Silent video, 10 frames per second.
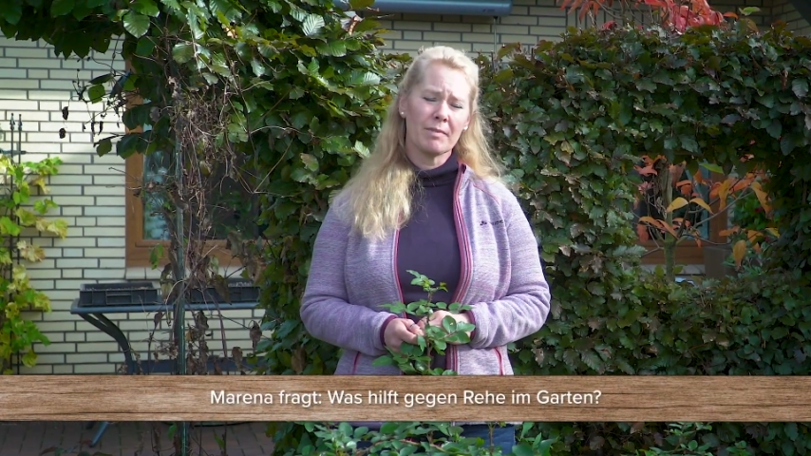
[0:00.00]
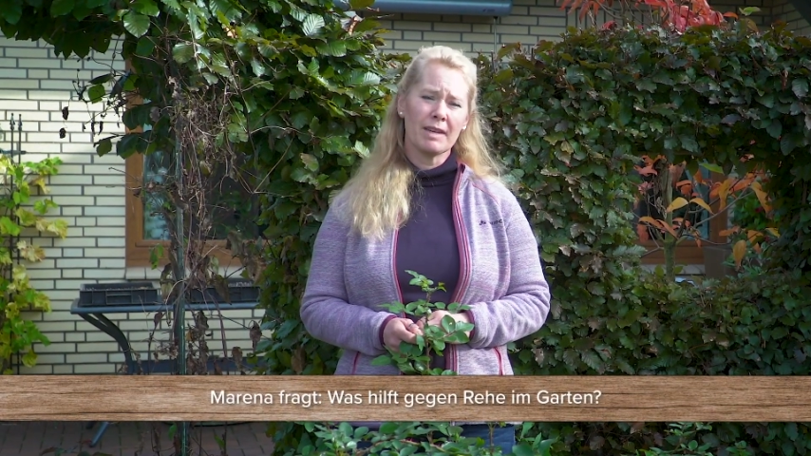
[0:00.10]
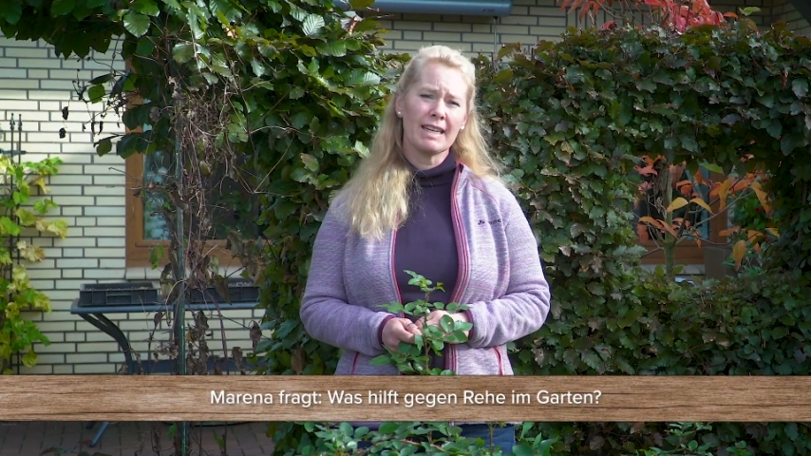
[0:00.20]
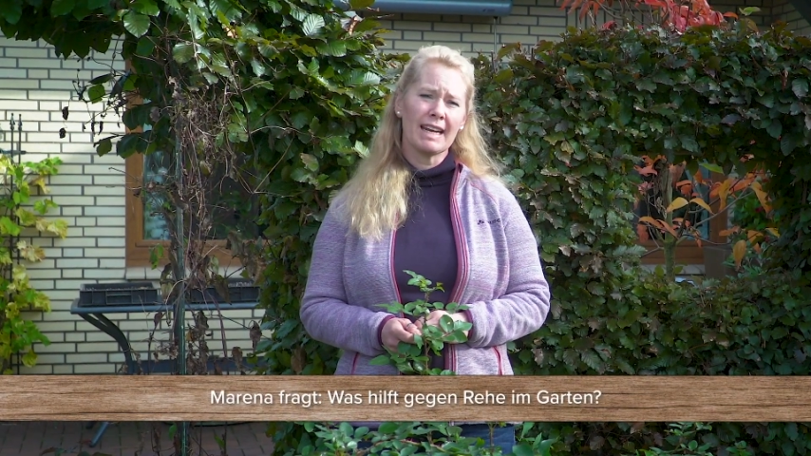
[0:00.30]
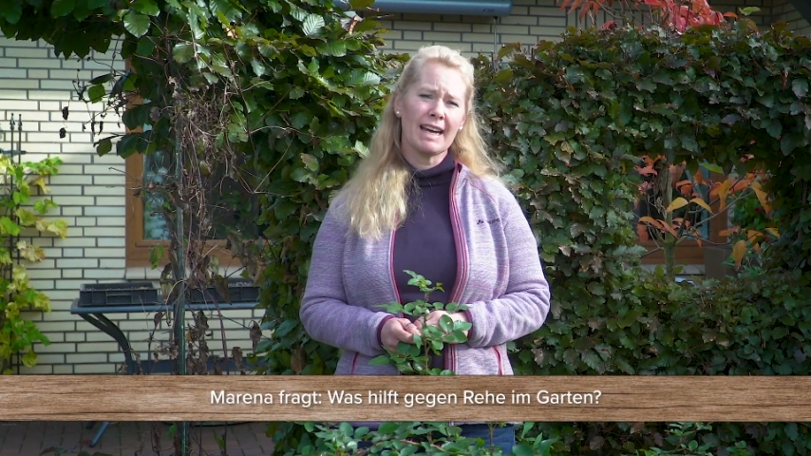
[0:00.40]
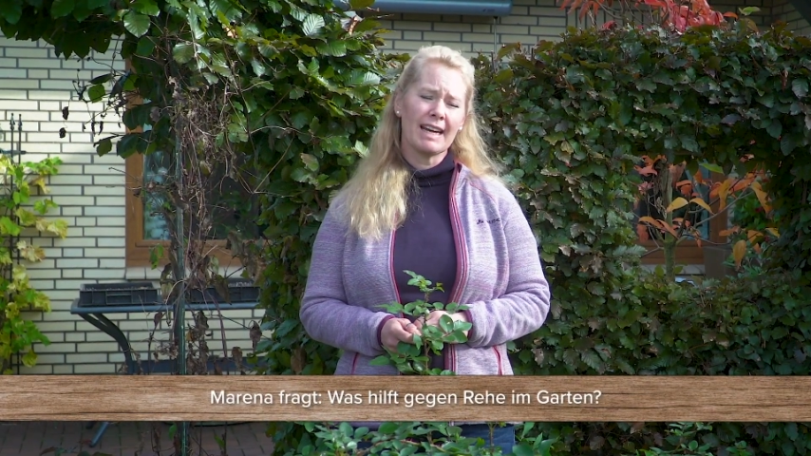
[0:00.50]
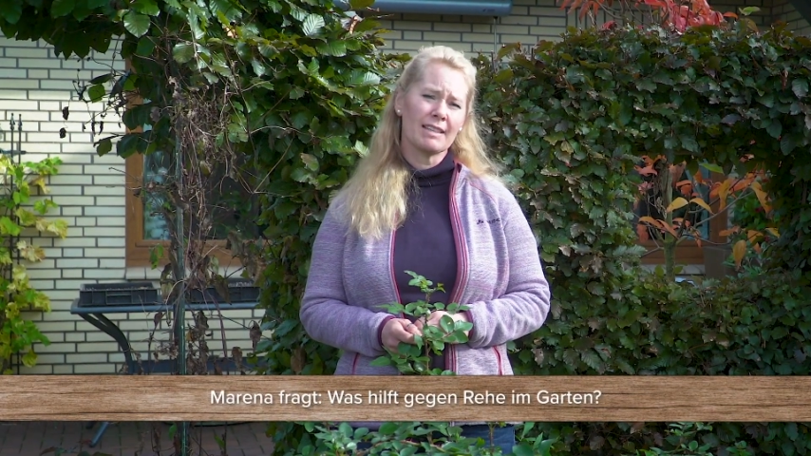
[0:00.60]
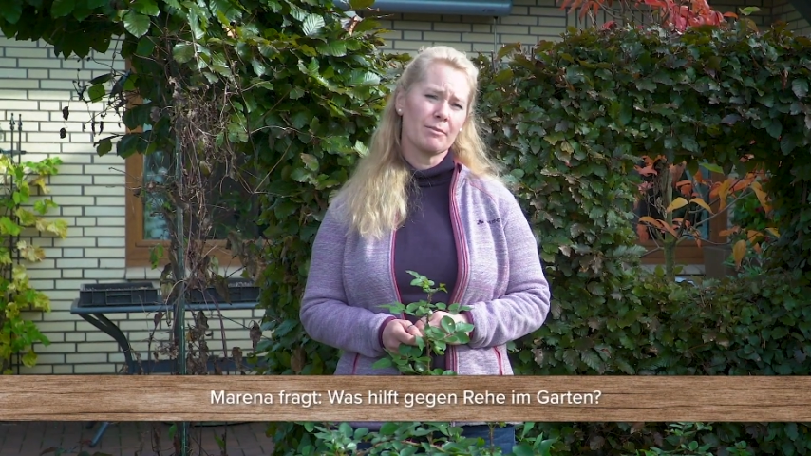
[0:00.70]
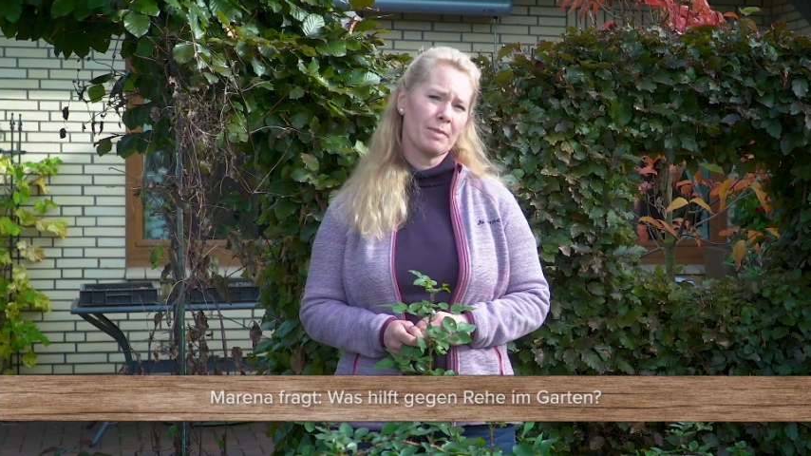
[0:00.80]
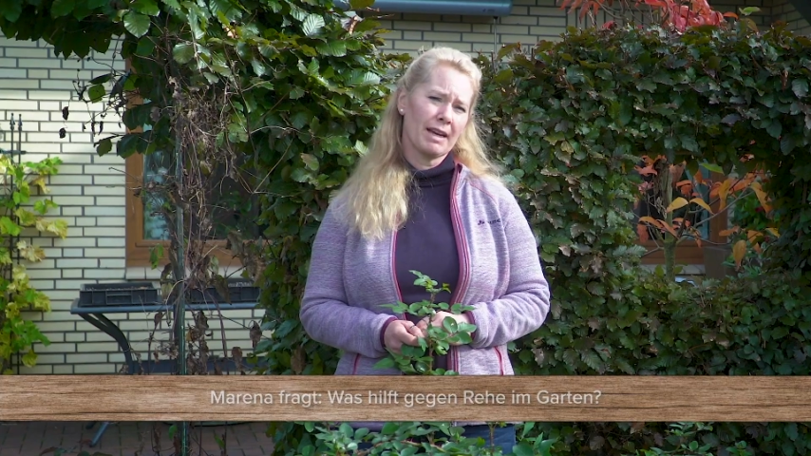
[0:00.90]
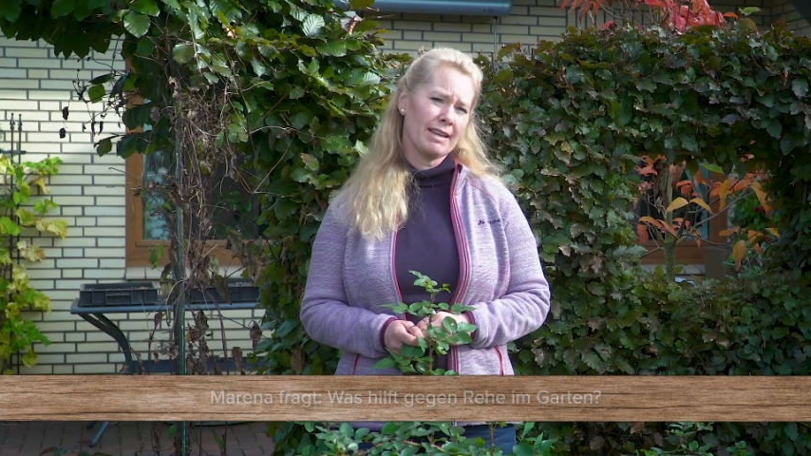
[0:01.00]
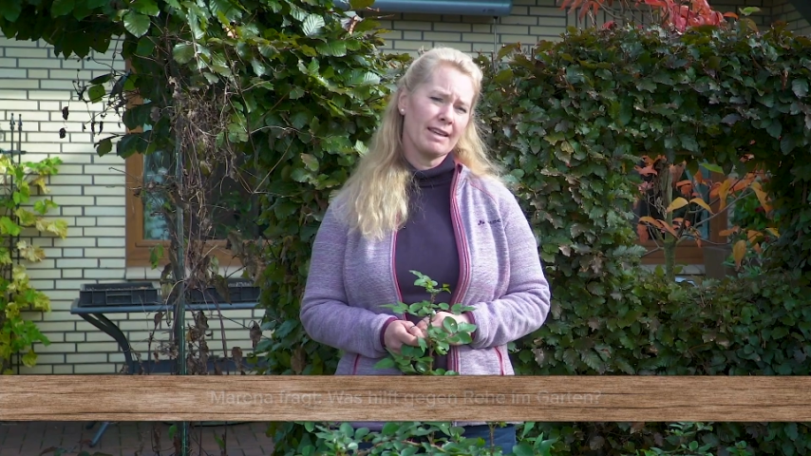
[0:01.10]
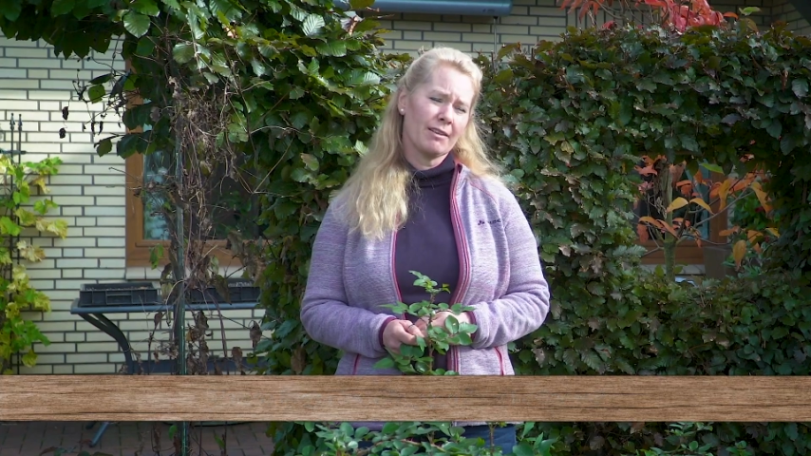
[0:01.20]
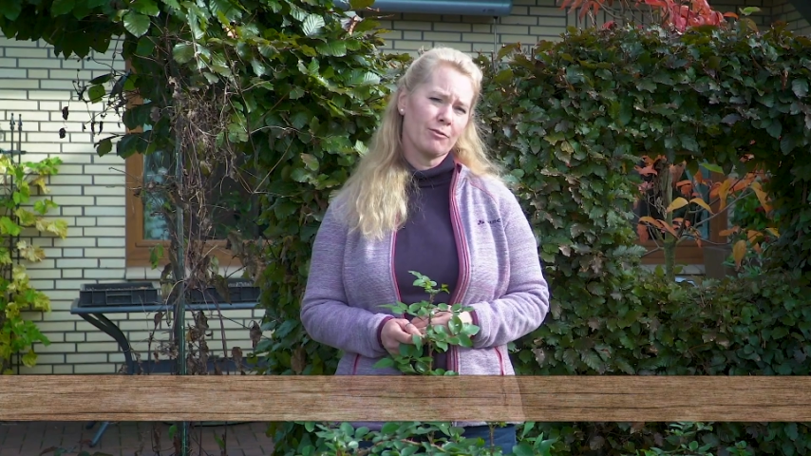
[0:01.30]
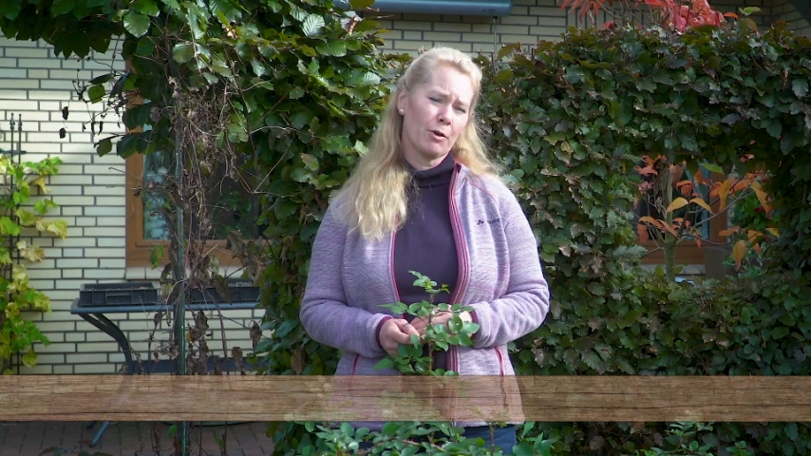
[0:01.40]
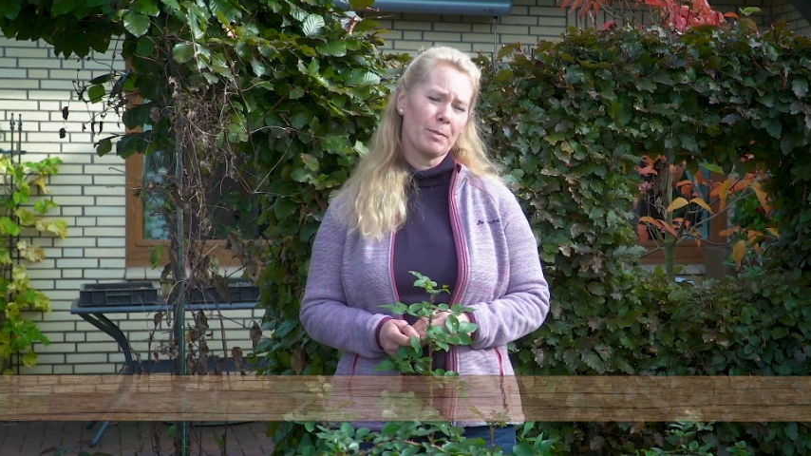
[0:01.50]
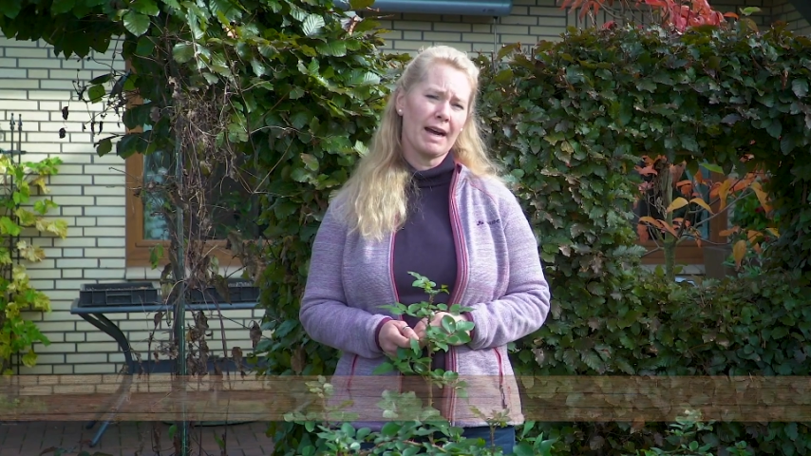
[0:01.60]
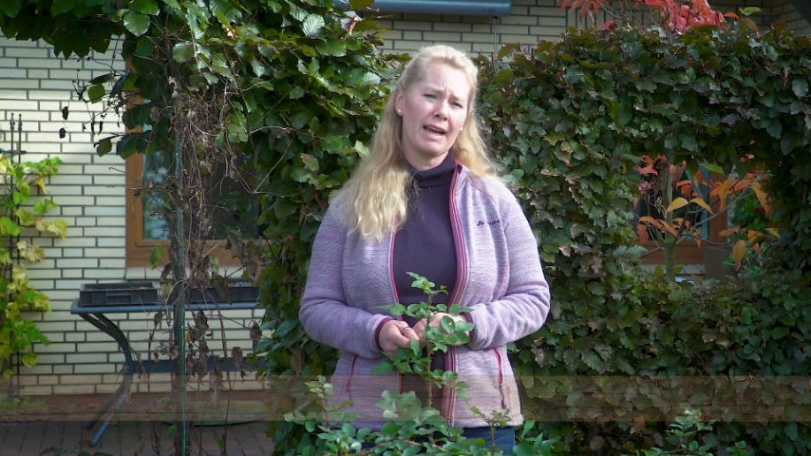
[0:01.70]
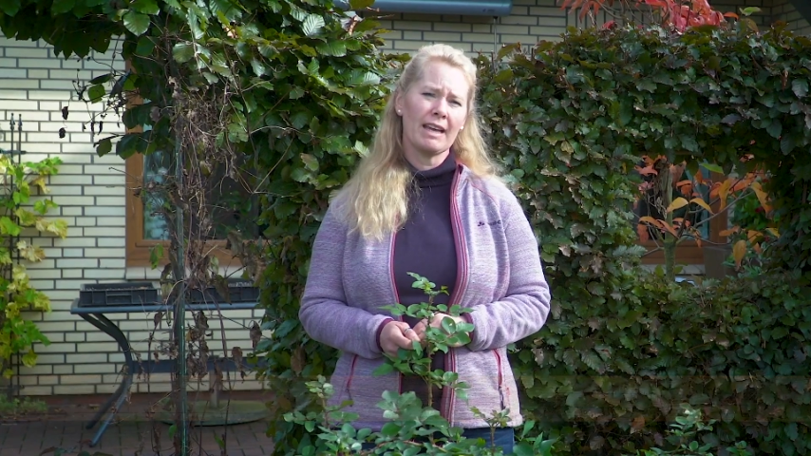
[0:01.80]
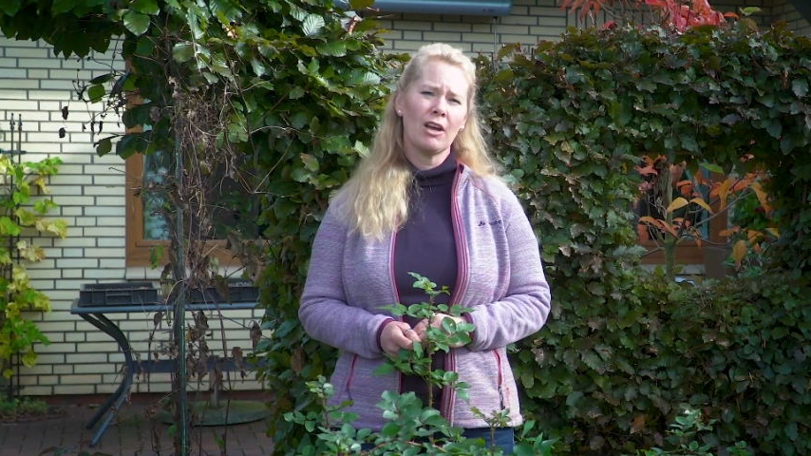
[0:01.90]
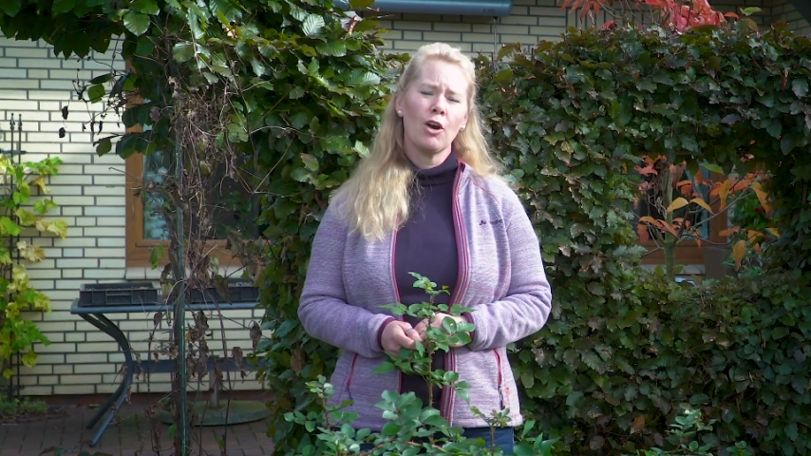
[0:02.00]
in der Nacht bei ihr vorbei.